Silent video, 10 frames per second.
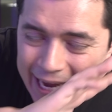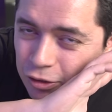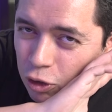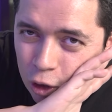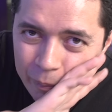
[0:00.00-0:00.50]

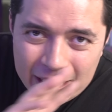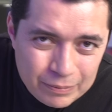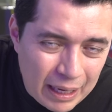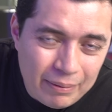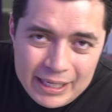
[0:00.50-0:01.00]
Esto es lo más
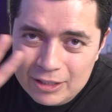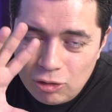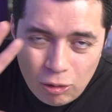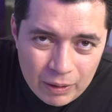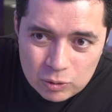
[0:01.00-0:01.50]
viable y
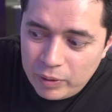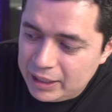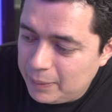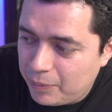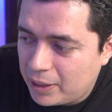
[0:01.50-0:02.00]
esto es lo más
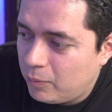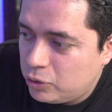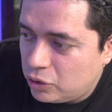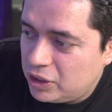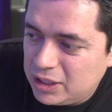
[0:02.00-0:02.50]
coherente porque
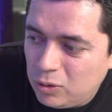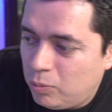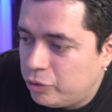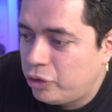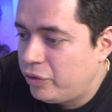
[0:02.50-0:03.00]
muchos dicen
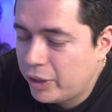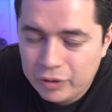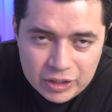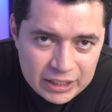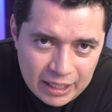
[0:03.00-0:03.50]
un montón de cosas